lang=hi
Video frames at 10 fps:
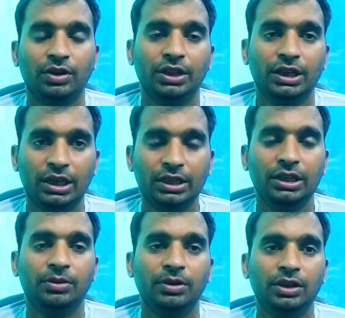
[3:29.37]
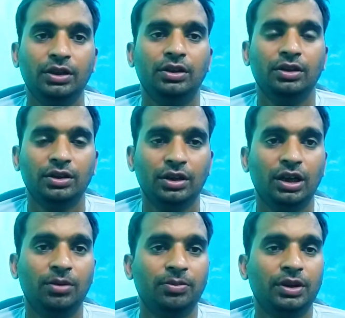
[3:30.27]
उनने दिखा दी है भाई
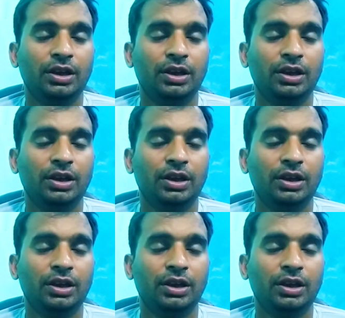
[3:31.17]
गाम